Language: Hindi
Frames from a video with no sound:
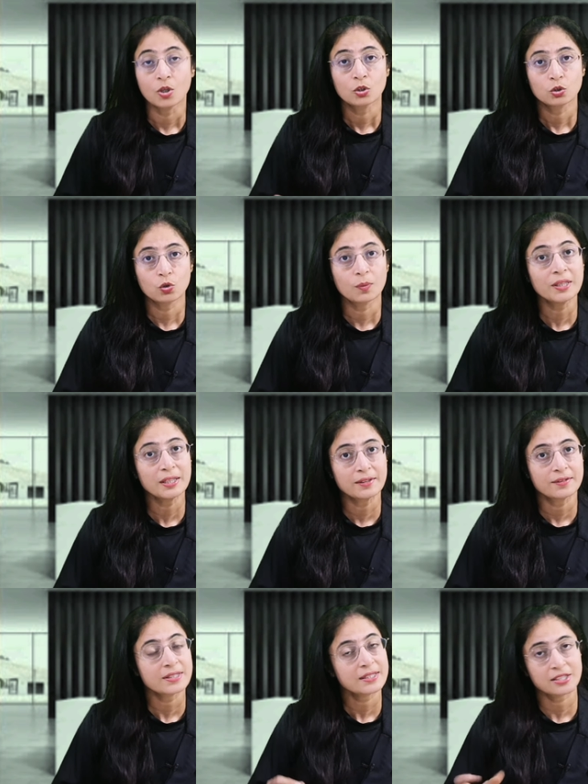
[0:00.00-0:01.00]
तो भी
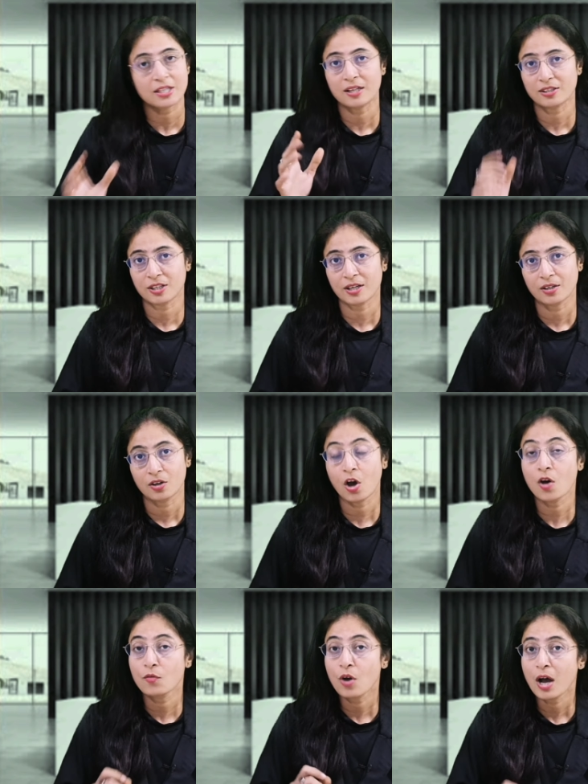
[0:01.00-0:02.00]
इंटरेस्ट जाग जाए और
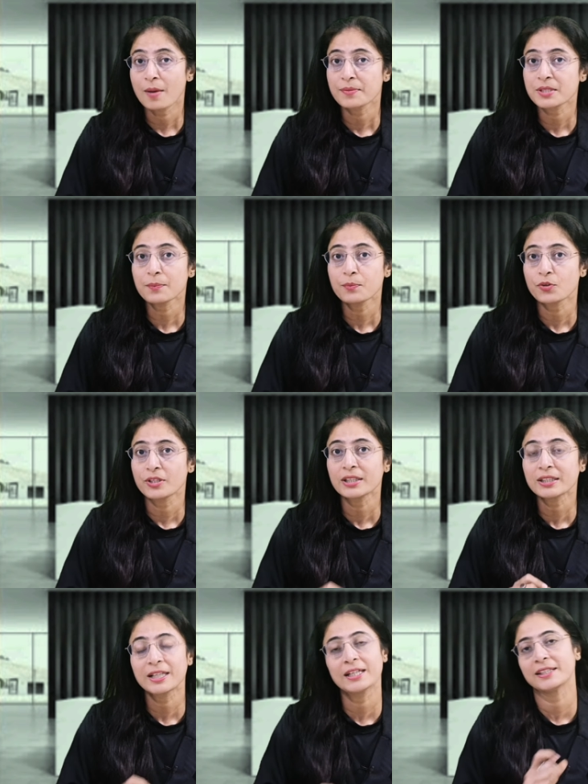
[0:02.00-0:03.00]
वो आपसे
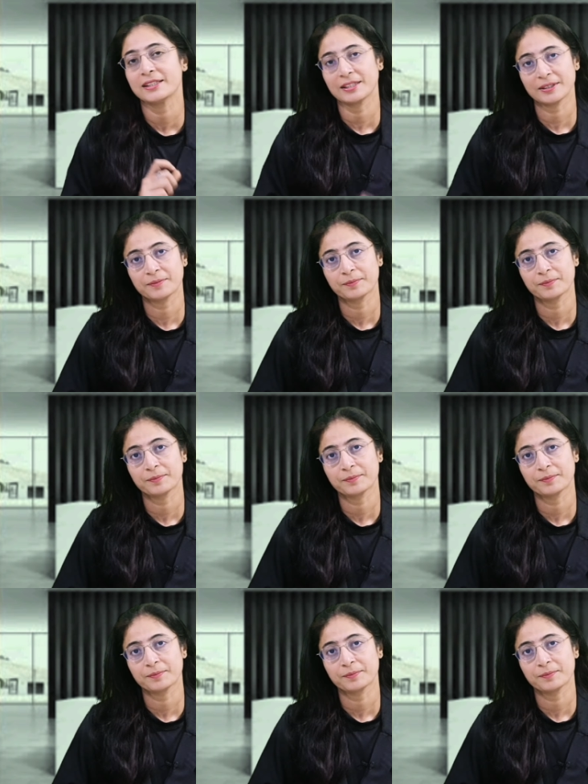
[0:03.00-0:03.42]
प्रोडक्ट खरीद लें